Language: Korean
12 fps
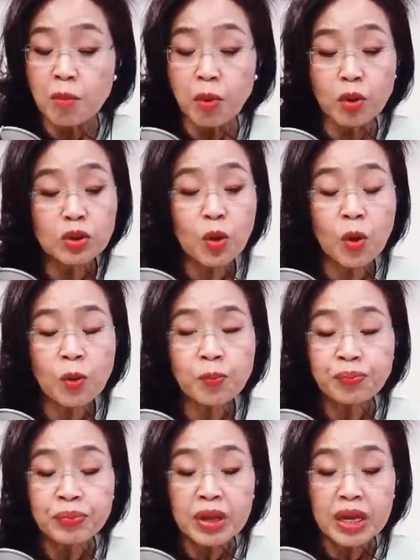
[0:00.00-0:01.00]
보통
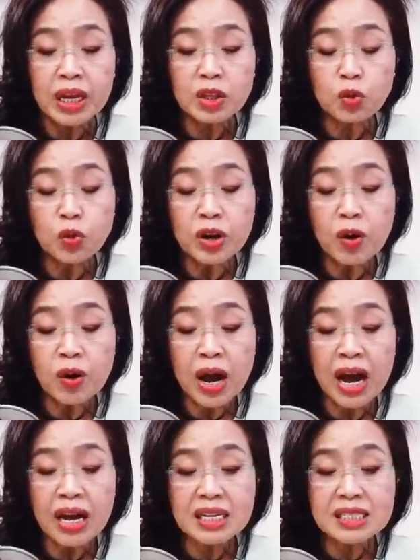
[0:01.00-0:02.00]
이
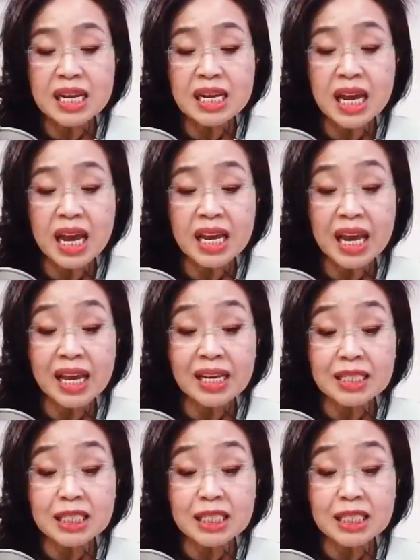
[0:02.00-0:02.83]
트위터가 세계의